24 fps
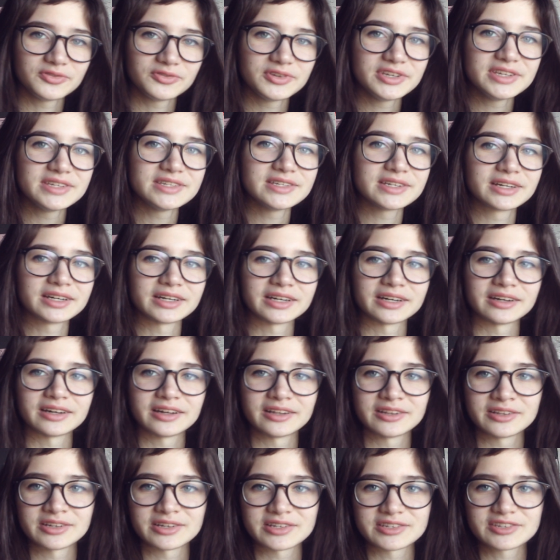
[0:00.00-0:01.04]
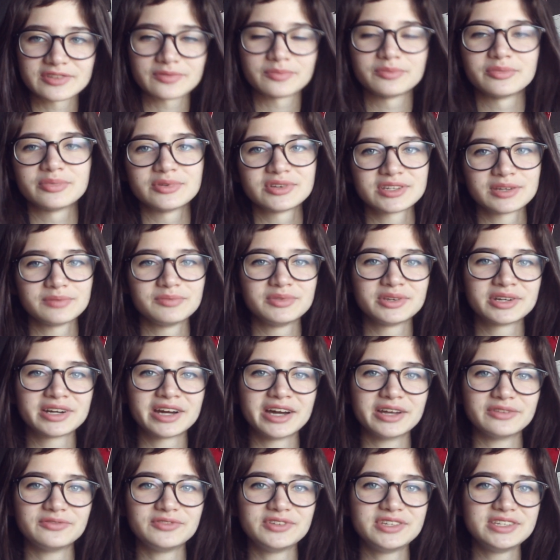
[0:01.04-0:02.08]
Физика, она соб-
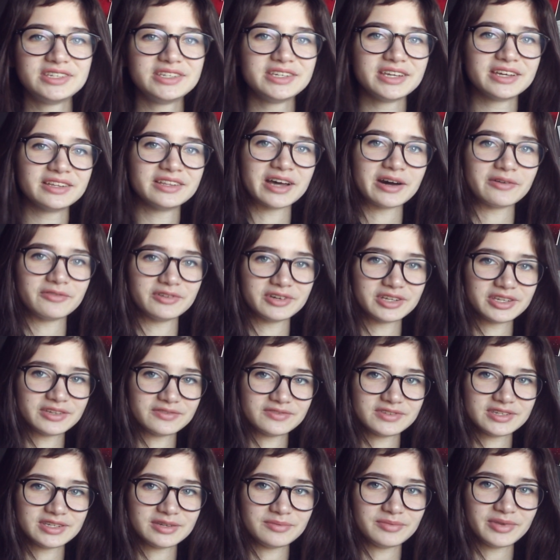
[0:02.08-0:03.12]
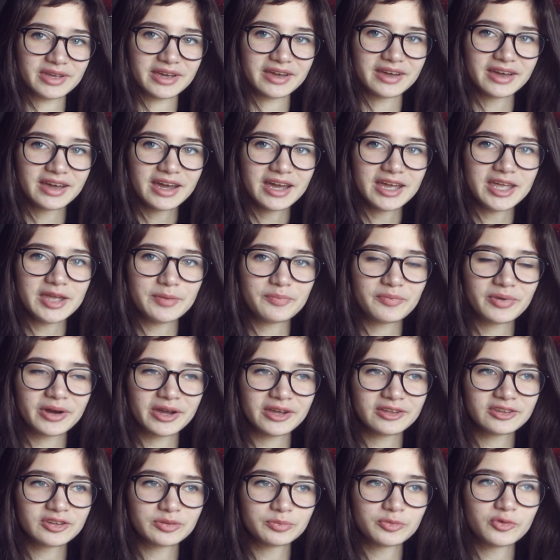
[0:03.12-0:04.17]
собирает все навыки в себе, и
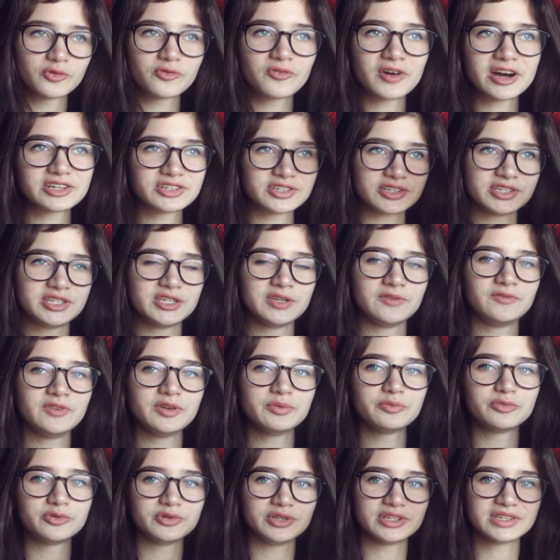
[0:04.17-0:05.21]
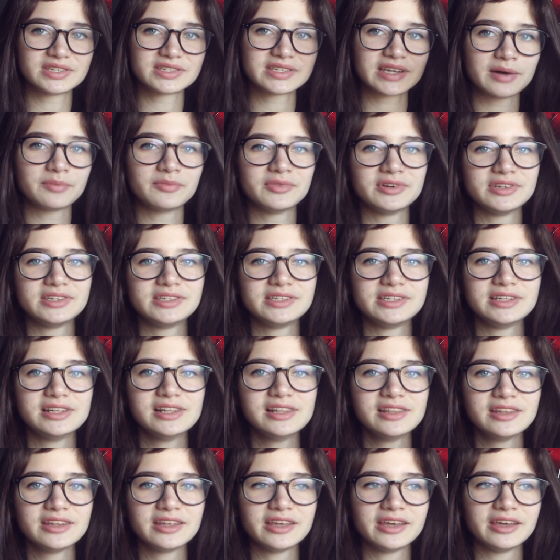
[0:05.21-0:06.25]
поэтому ваше CV будет самое
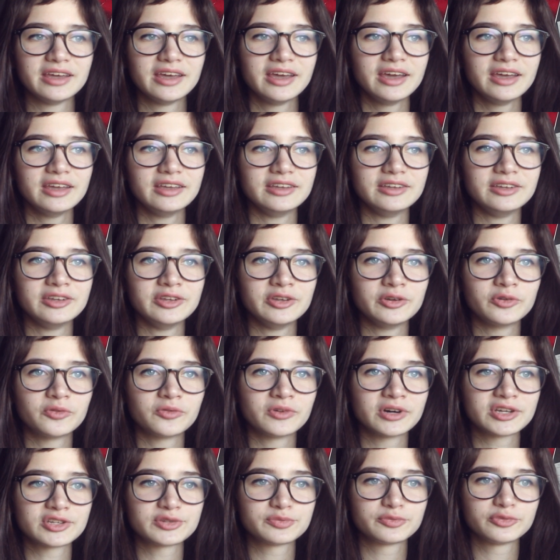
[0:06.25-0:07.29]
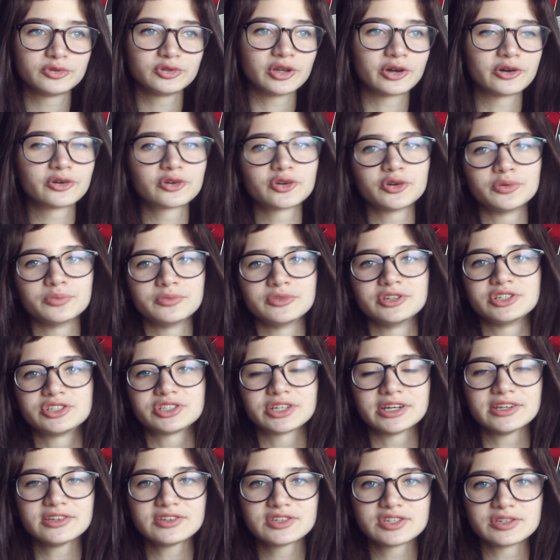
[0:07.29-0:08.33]
сильное, и у вас будут огромные
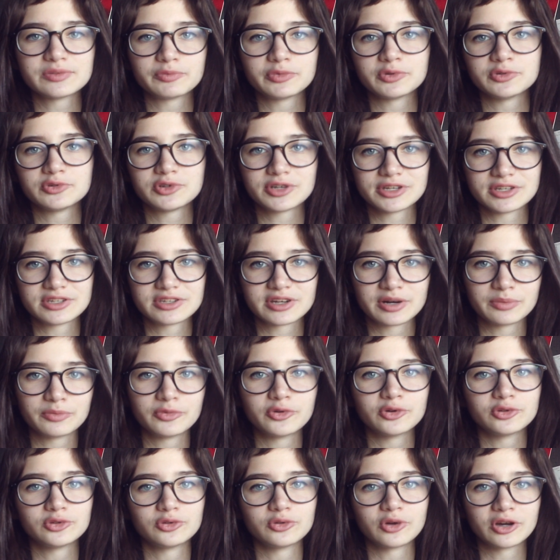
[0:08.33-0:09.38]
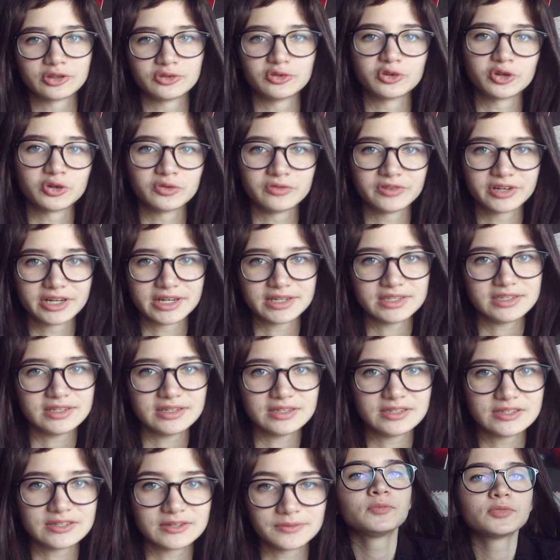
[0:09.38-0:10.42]
шансы получить работу, которую вы
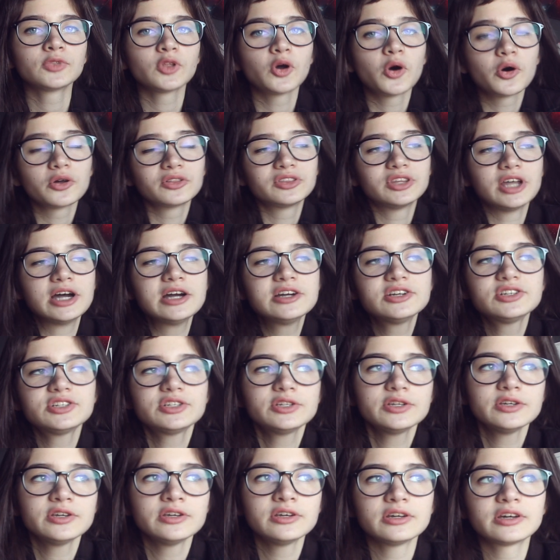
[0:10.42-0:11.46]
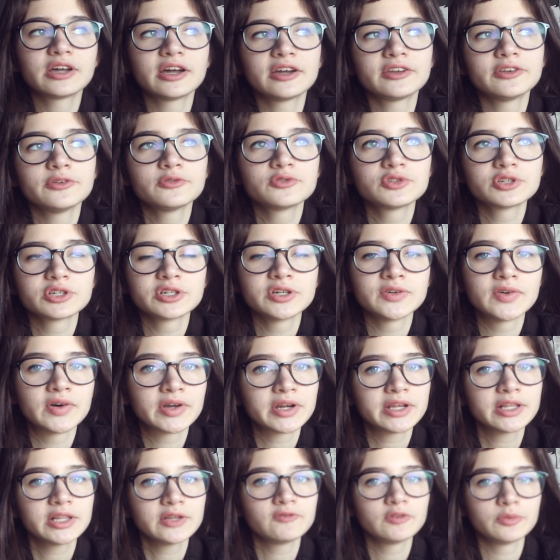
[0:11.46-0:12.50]
хотите. Но также, как я уже
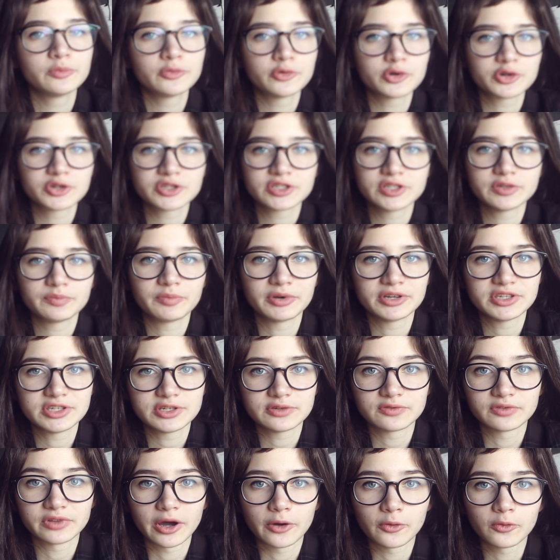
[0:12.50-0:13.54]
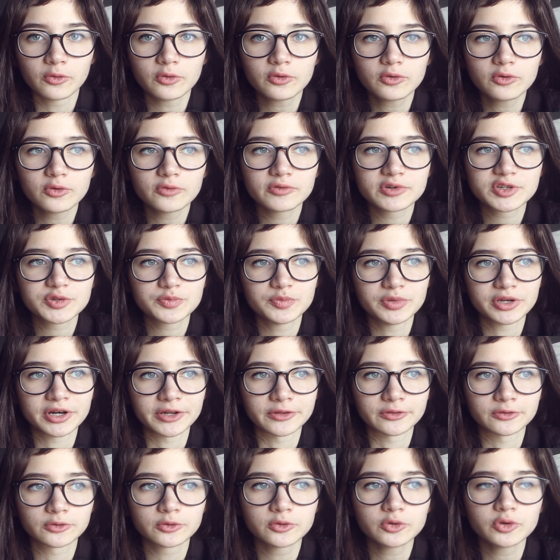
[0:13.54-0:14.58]
говорила, вы можете пойти в науку, в
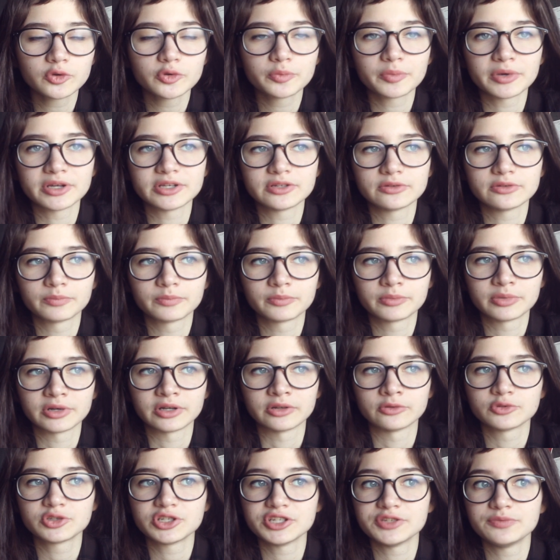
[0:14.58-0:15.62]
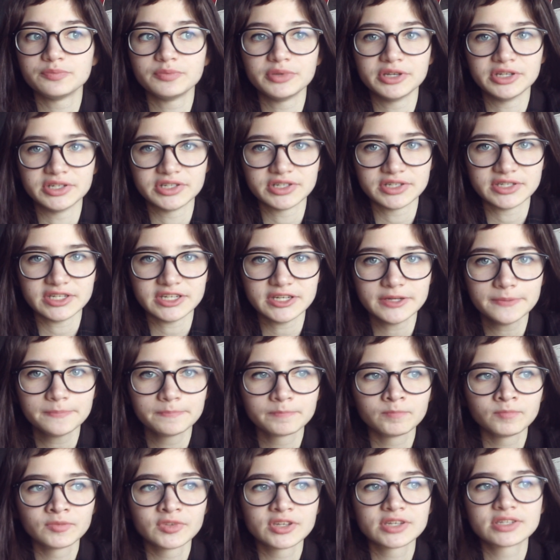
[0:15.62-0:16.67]
аспирантуру, получить PhD,
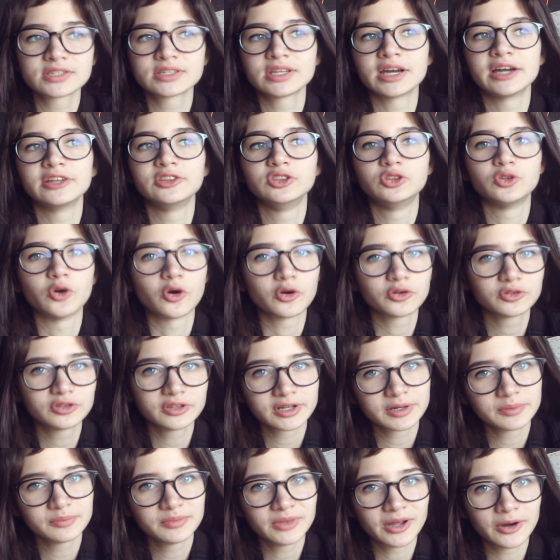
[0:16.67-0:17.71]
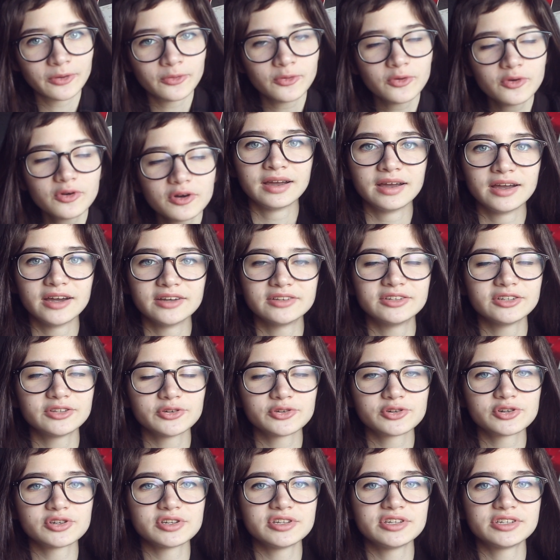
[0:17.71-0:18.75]
стать доктором наук. Это
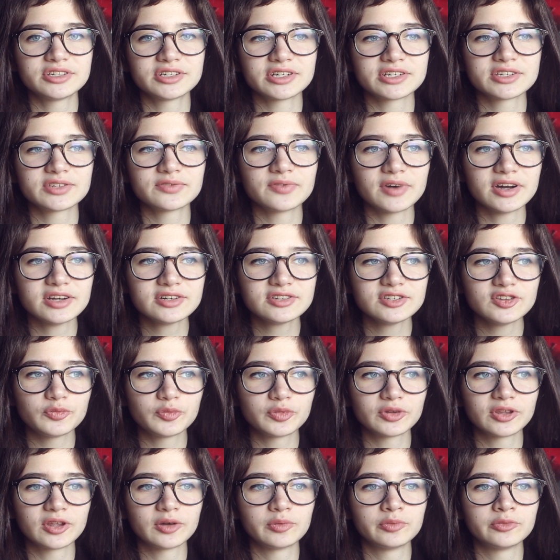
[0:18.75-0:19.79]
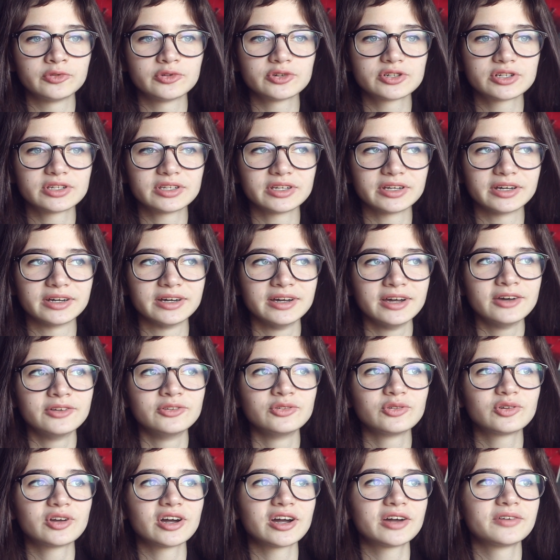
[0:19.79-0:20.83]
тоже сейчас важно, потому что,
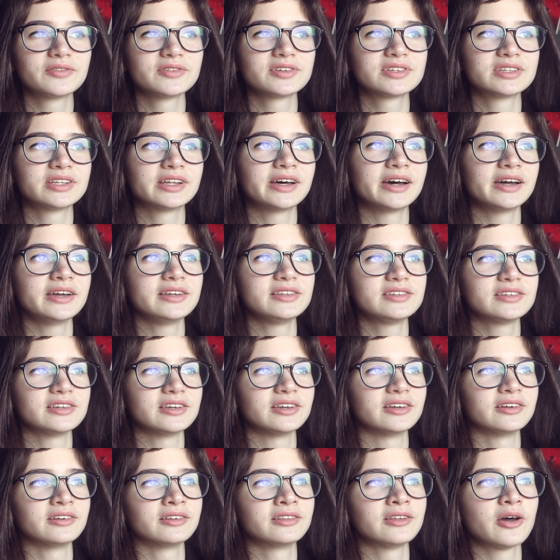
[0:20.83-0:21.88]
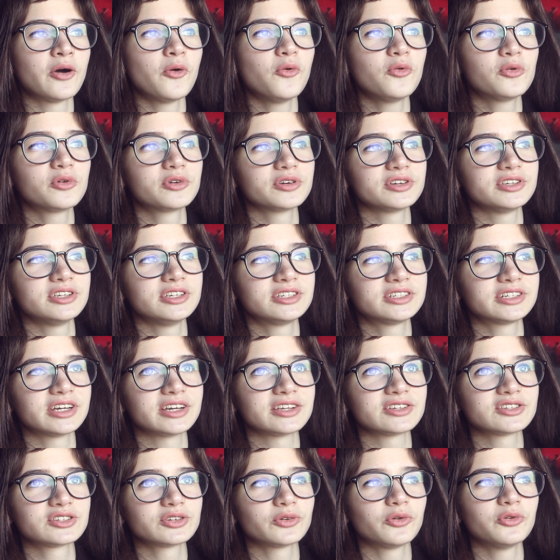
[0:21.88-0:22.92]
ну, как вы знаете, наука
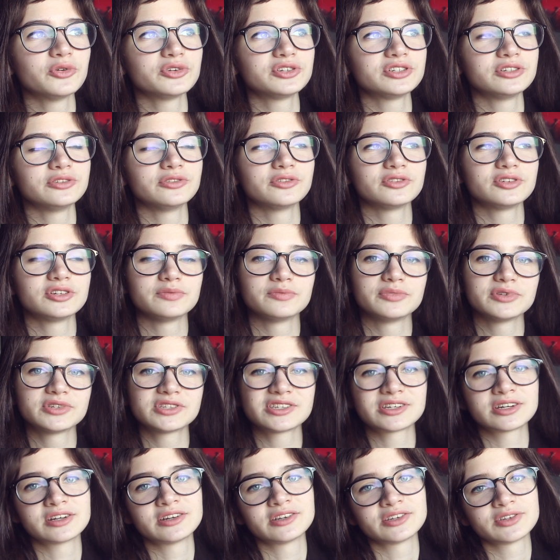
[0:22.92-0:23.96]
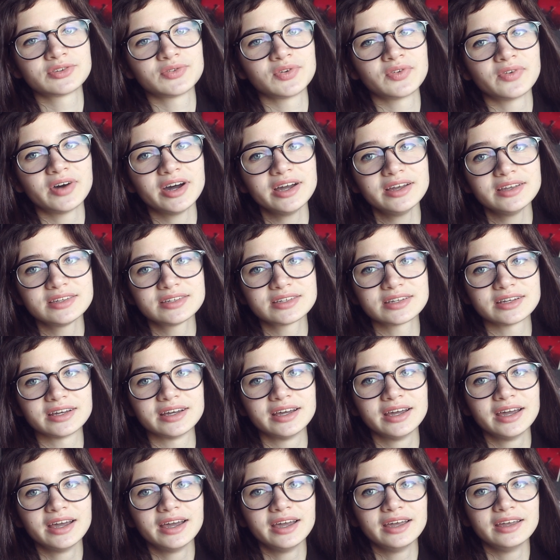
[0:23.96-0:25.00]
сейчас очень-очень быстро развивается,
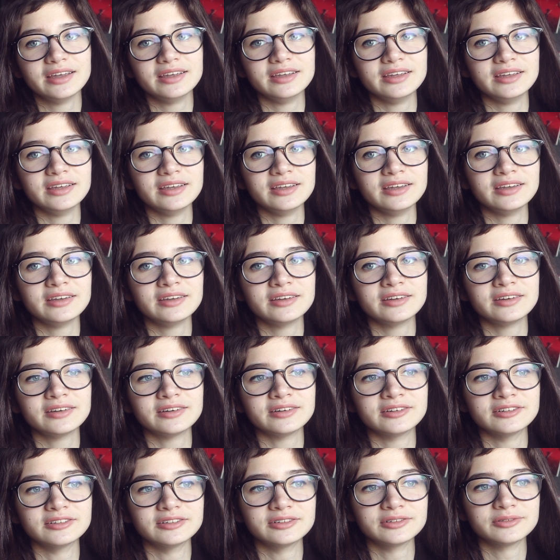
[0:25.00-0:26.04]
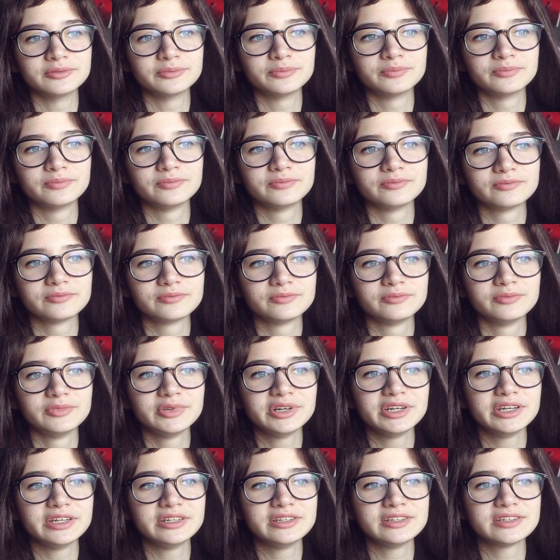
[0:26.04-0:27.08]
и
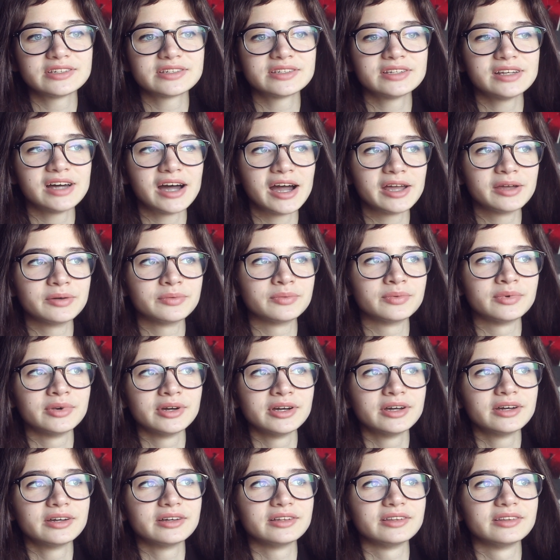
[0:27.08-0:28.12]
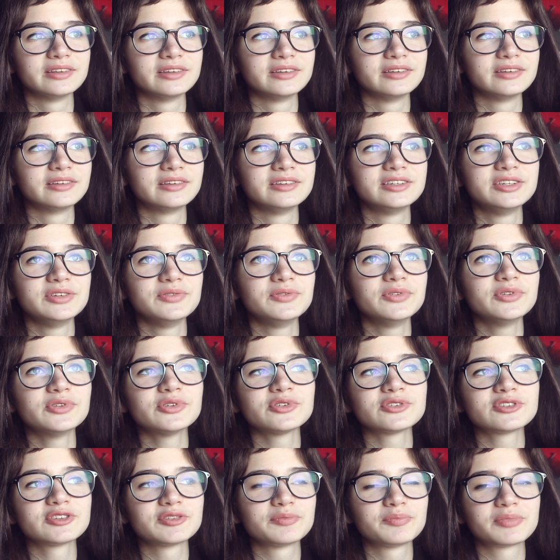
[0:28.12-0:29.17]
мы не знаем
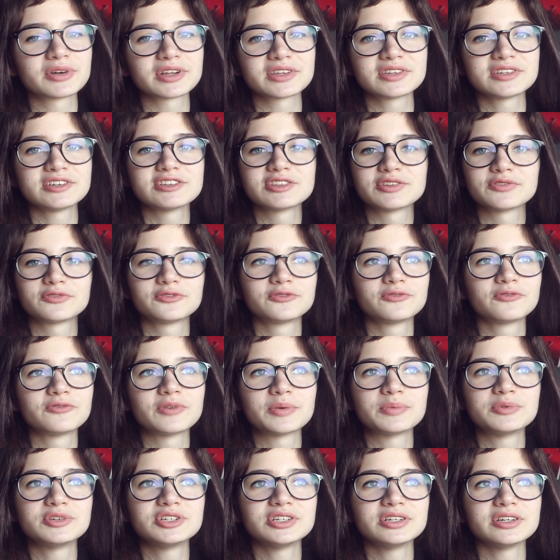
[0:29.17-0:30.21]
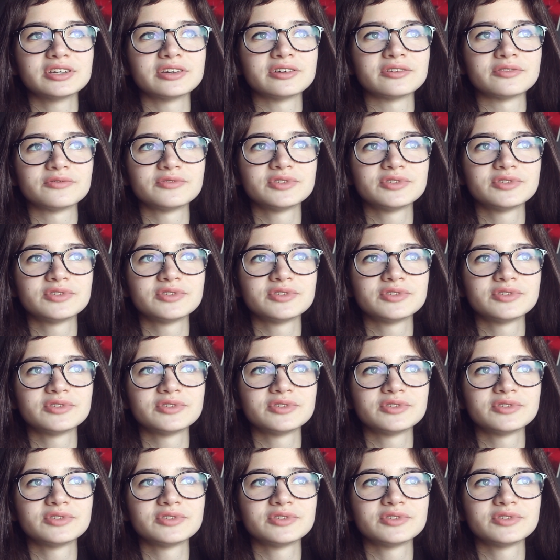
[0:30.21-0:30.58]
90% вообще